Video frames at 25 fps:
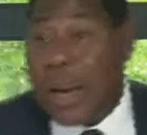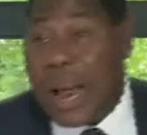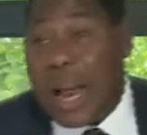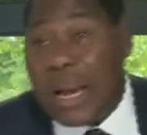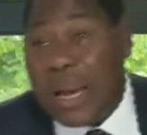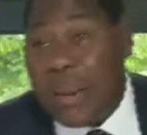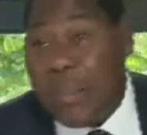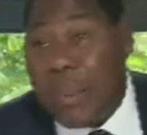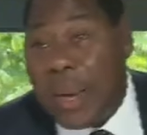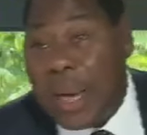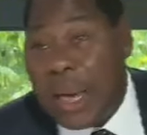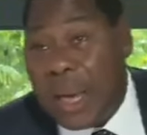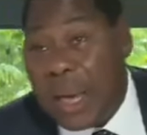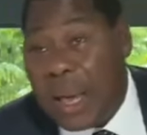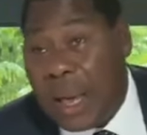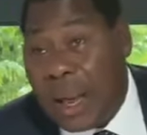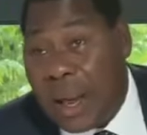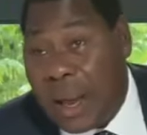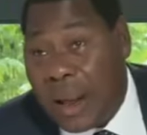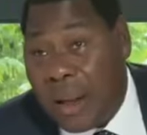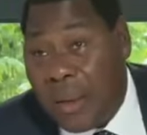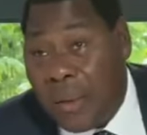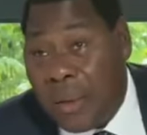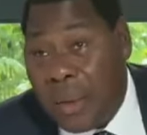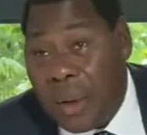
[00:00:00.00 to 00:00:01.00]
de la Libye.
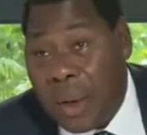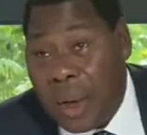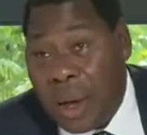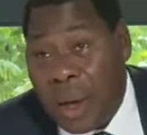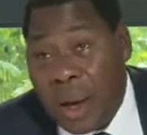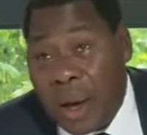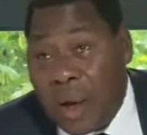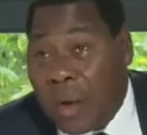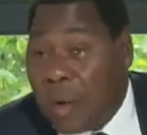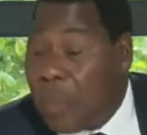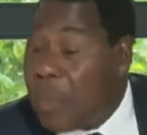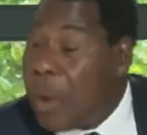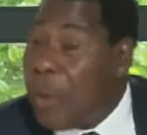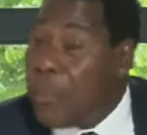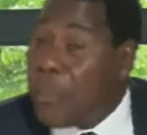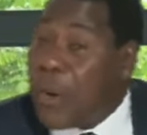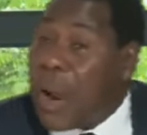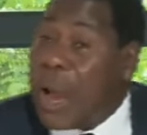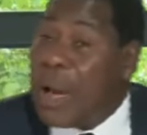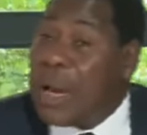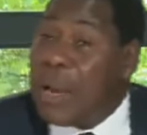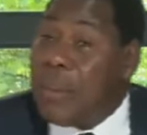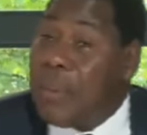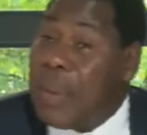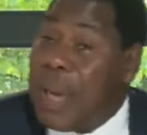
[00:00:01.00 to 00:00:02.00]
Mes
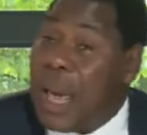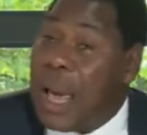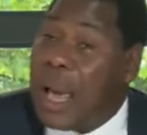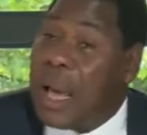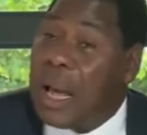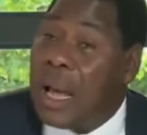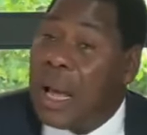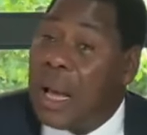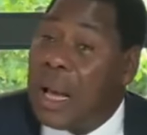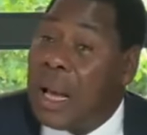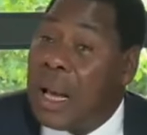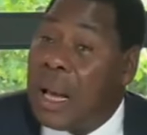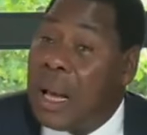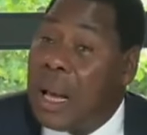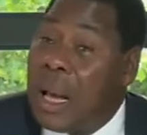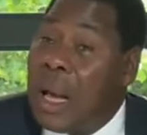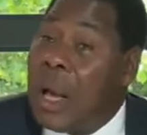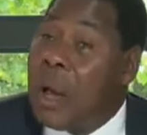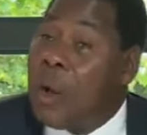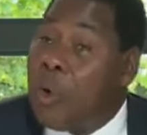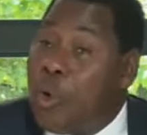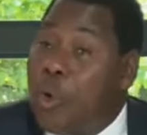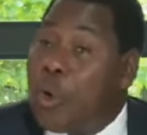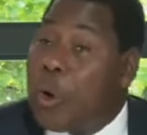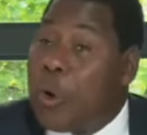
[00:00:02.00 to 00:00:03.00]
frères libyens,
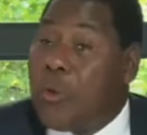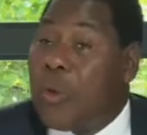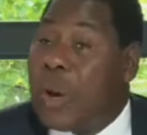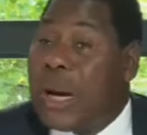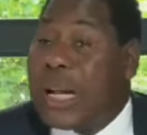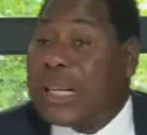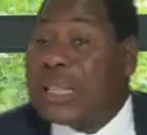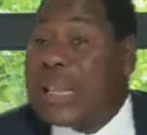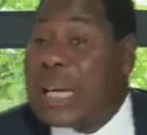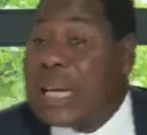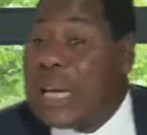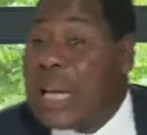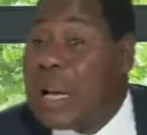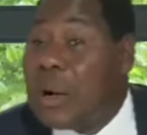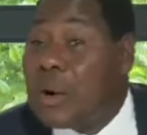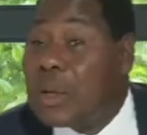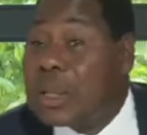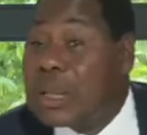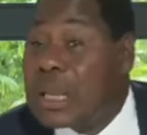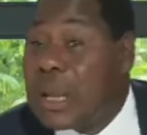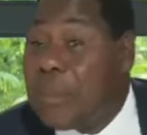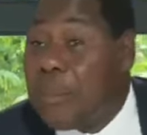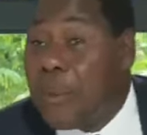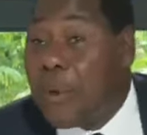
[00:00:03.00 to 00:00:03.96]
nous devons les aider aussi